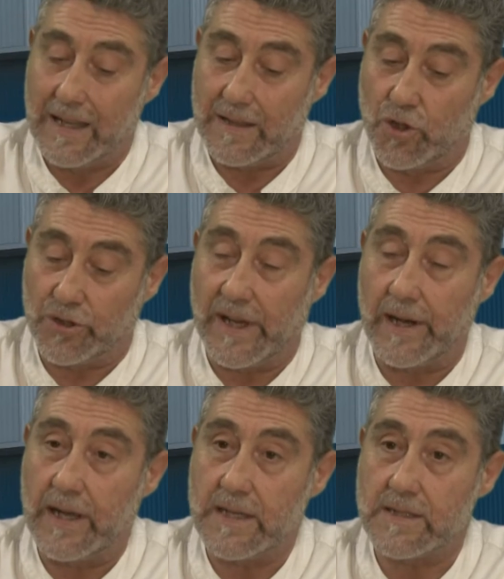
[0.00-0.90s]

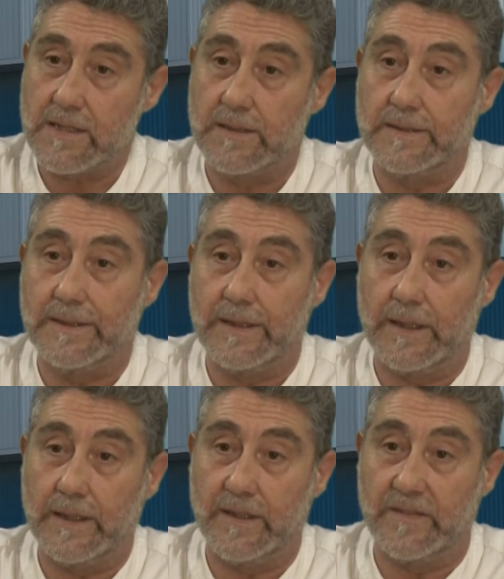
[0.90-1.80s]
dotarlas
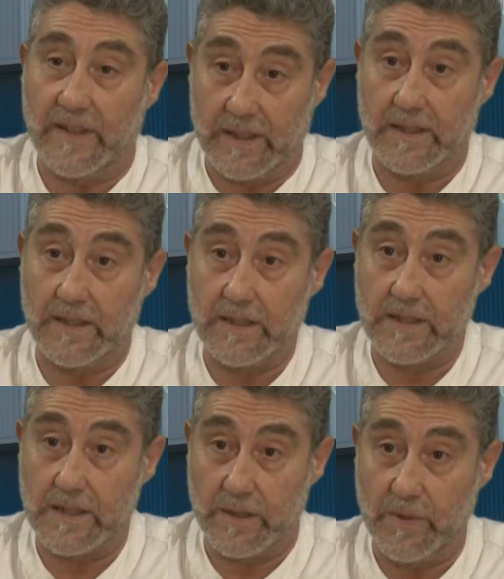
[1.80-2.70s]
de diferentes
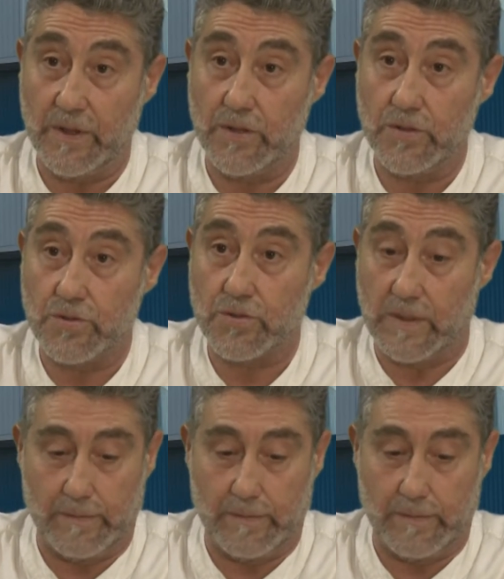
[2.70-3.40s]
servicios,